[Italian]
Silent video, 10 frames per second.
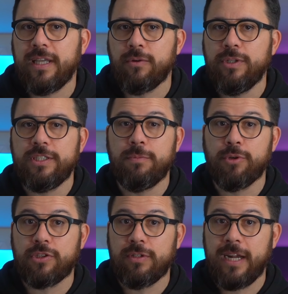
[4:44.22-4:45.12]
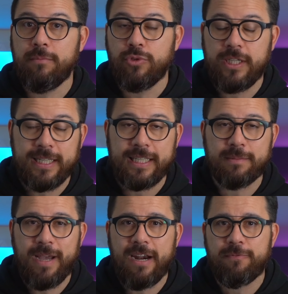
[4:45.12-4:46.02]
e quindi si può ascoltare musica da
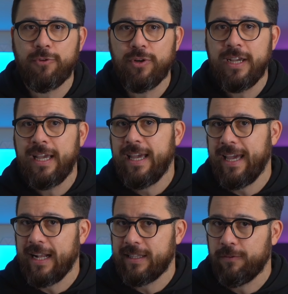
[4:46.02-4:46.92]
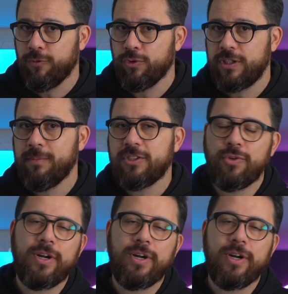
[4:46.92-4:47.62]
smartphone e altre fonti, ma sul